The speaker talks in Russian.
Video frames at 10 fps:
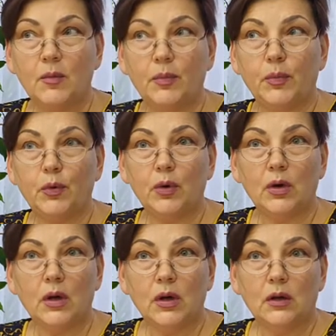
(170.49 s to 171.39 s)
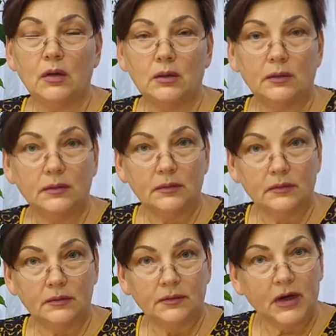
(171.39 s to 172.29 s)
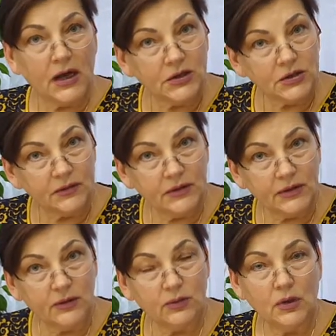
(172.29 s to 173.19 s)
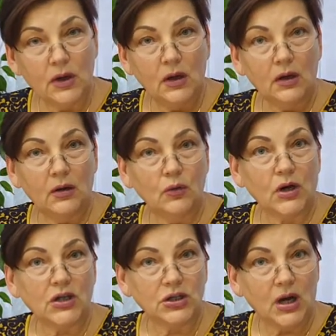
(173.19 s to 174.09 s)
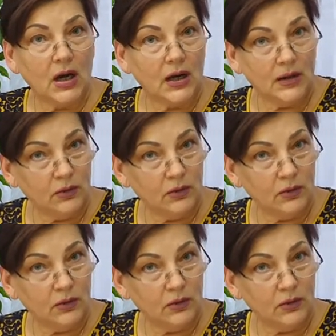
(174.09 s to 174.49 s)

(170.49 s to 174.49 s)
по выращиванию урожая.